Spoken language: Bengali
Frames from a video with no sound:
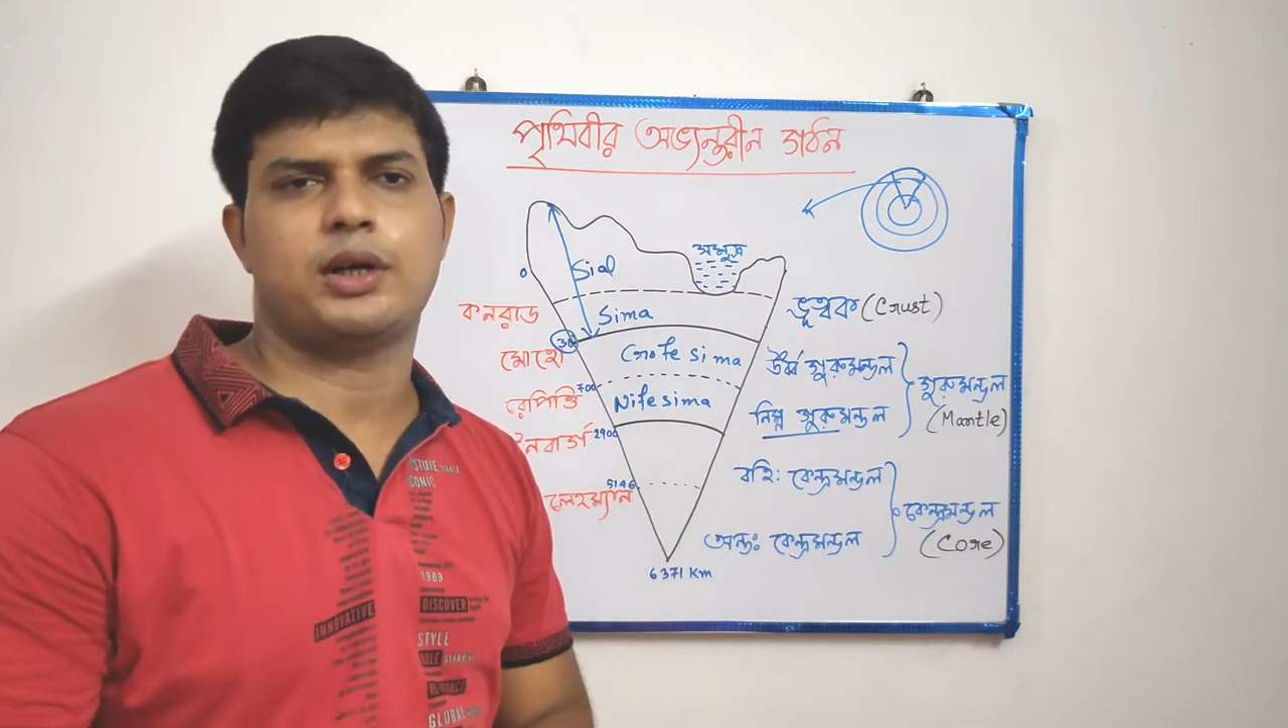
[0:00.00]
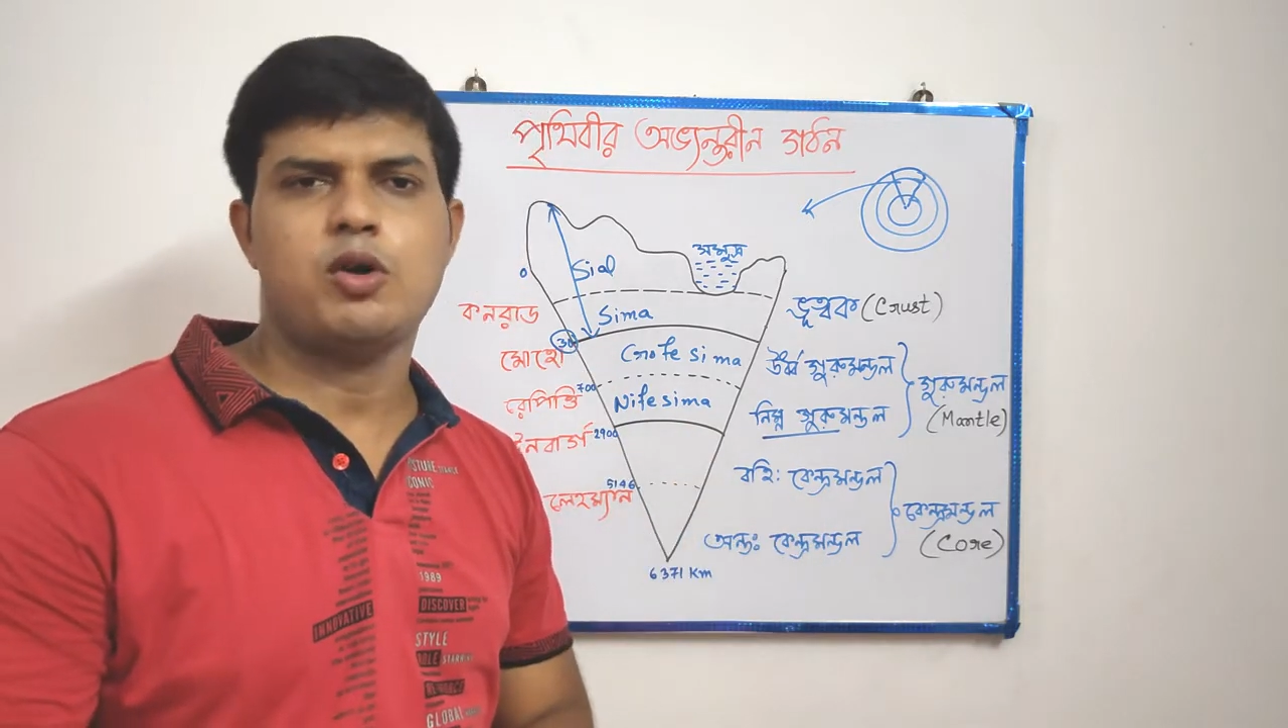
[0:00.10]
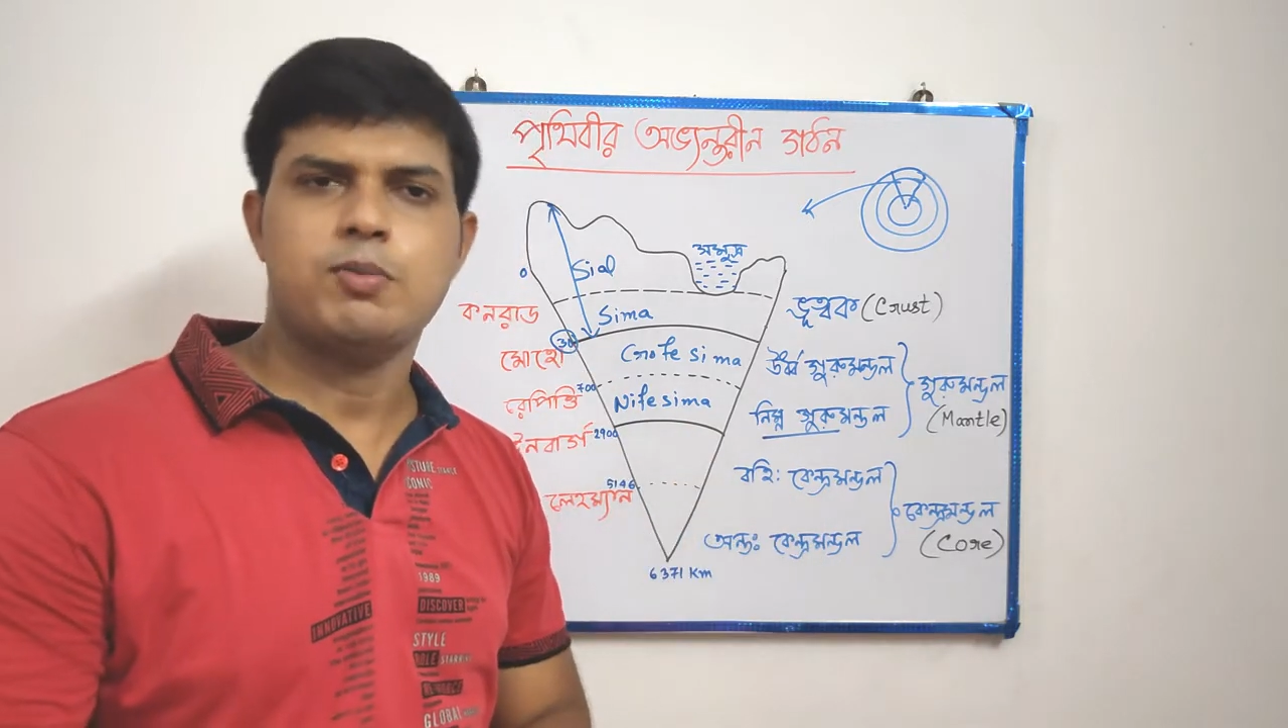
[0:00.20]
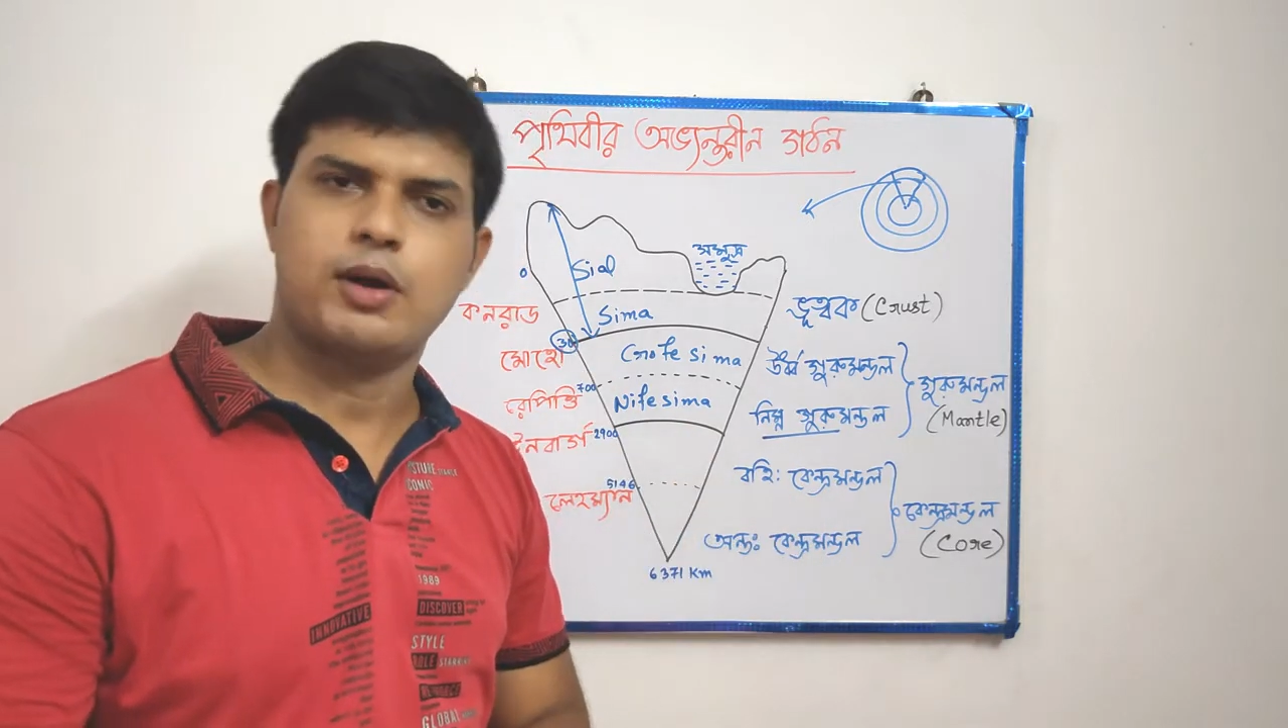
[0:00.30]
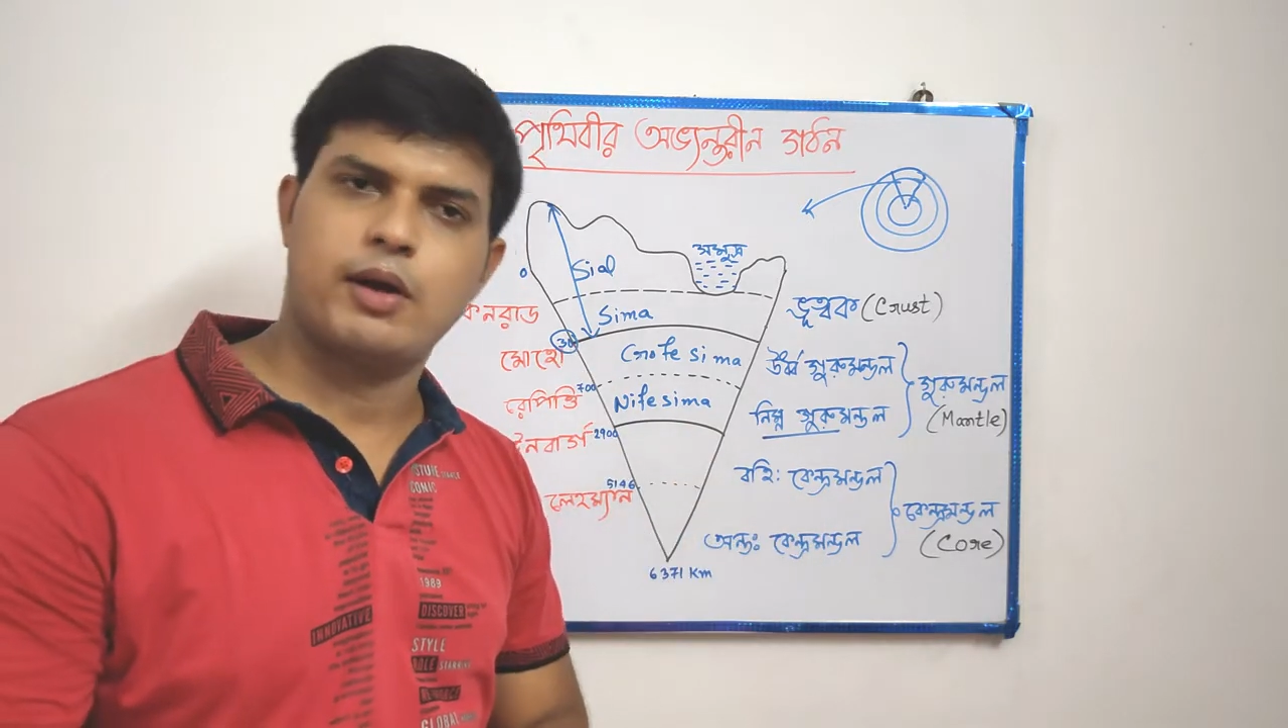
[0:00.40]

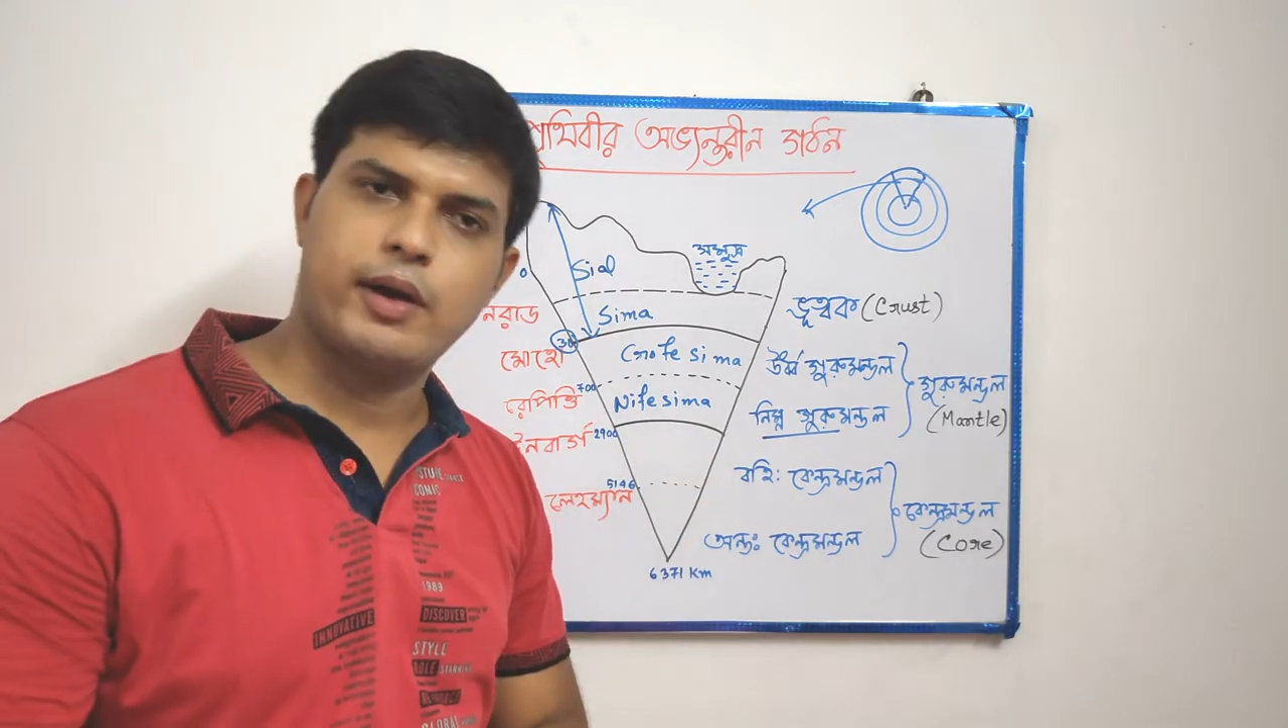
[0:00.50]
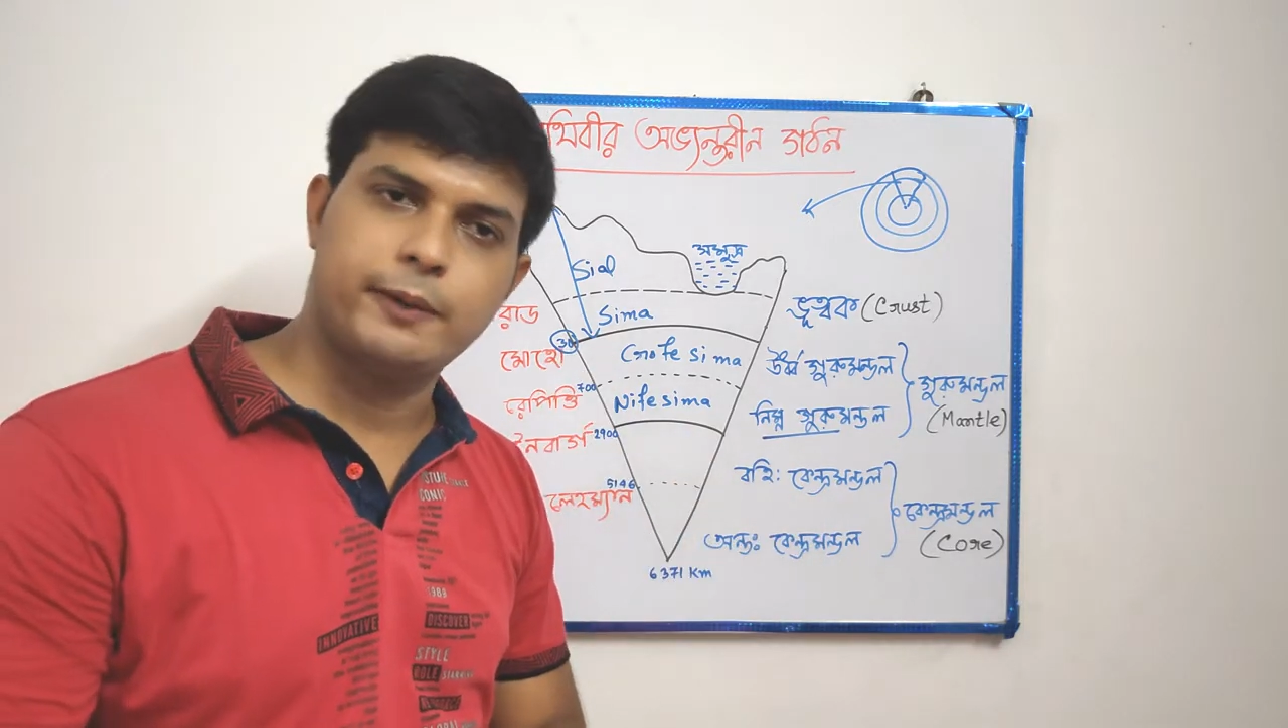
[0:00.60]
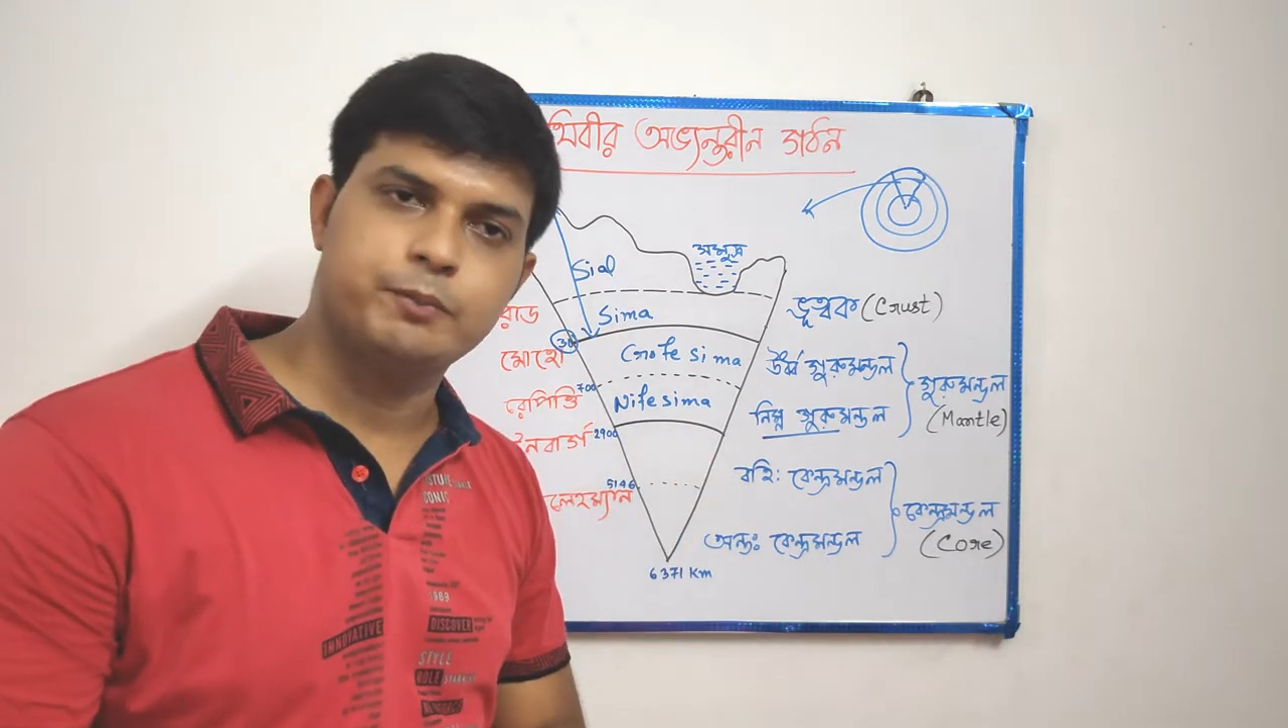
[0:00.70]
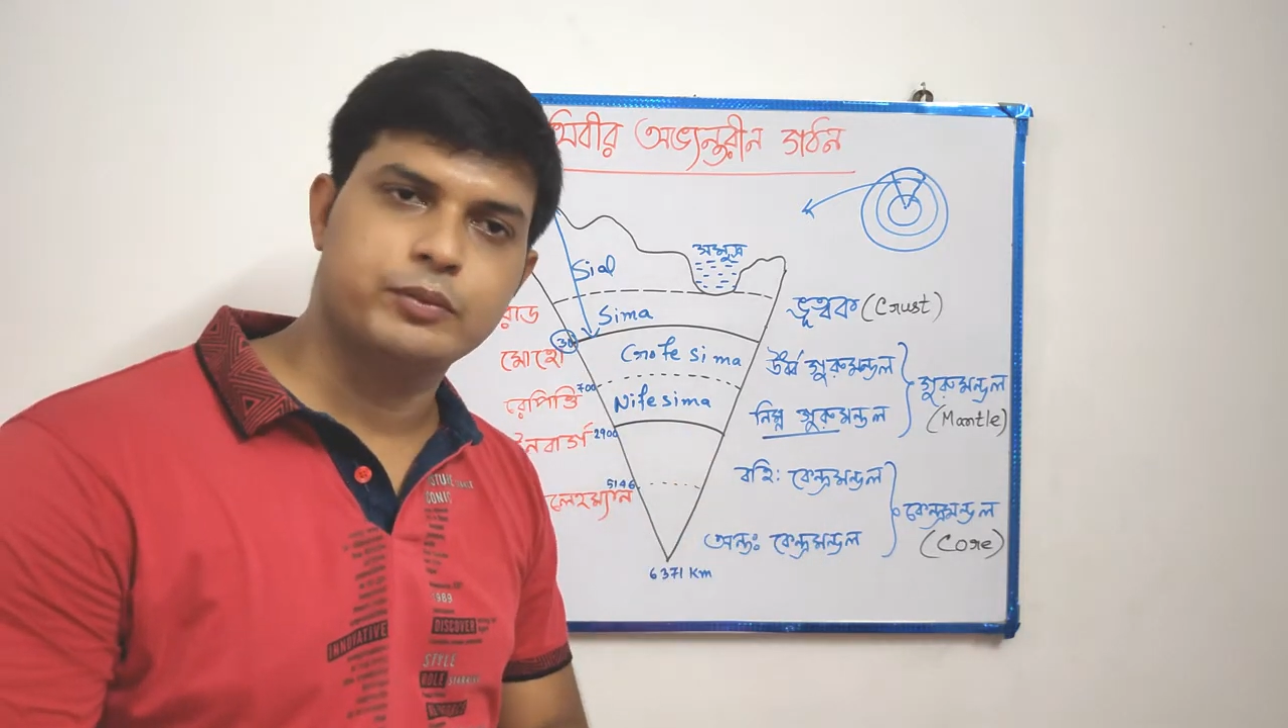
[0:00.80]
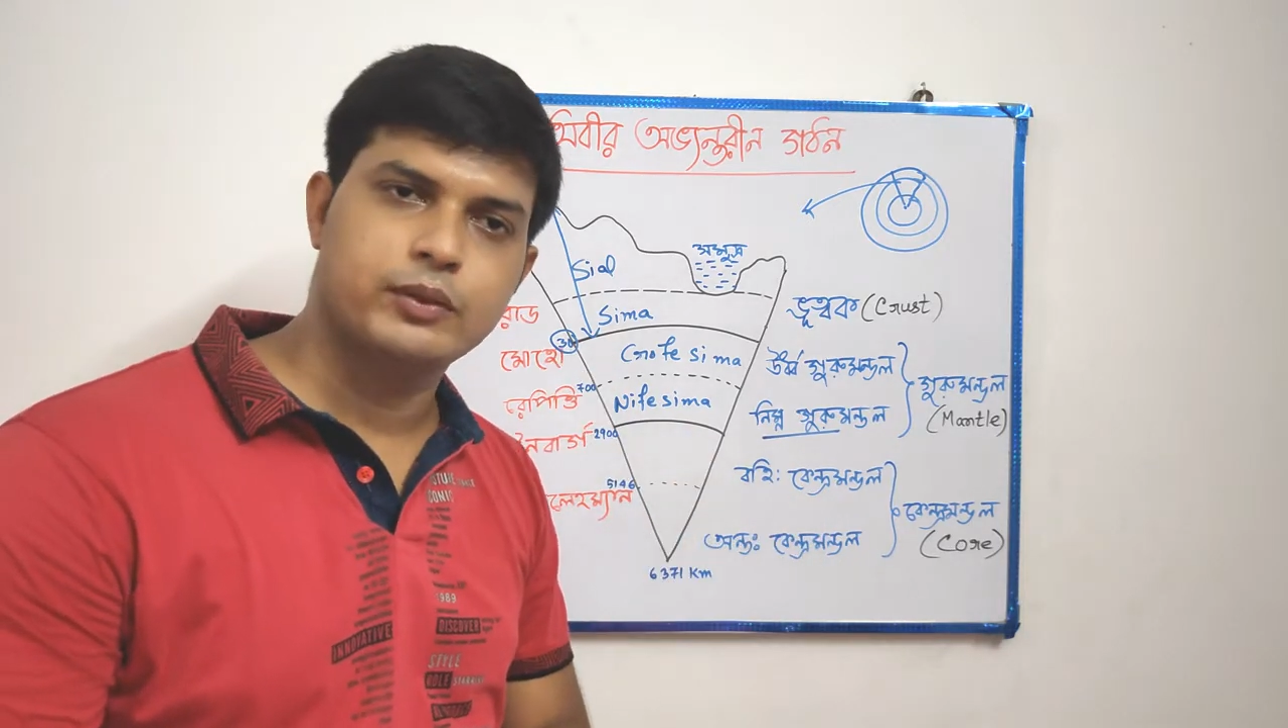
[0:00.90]
রেখাও বলা হয়